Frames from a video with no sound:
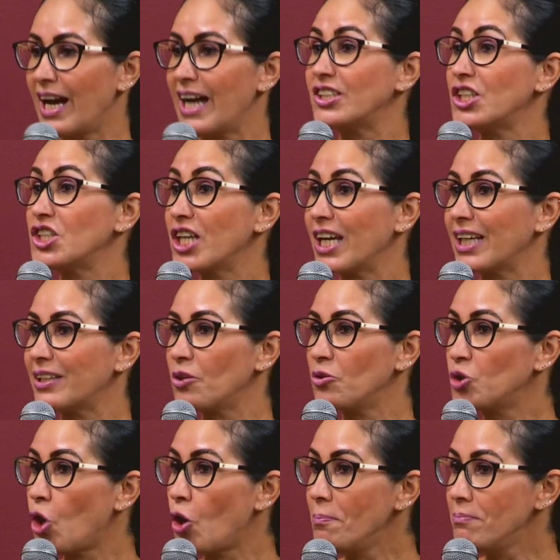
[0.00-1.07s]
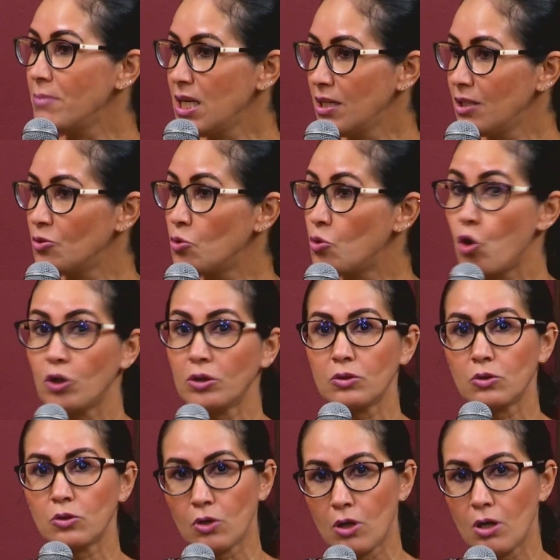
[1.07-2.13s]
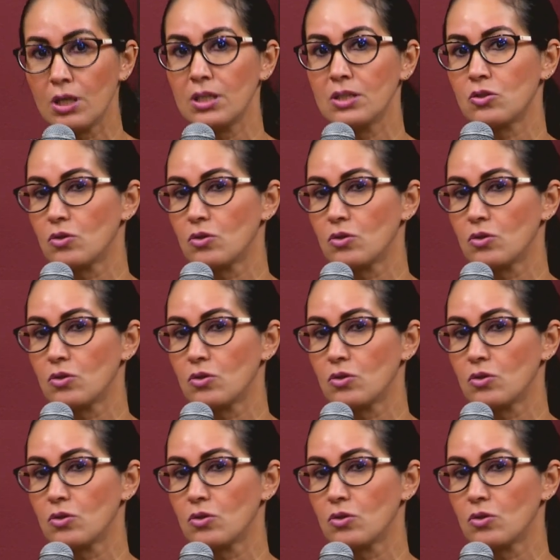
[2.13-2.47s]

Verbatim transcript: A gente quer ter o domínio, o controle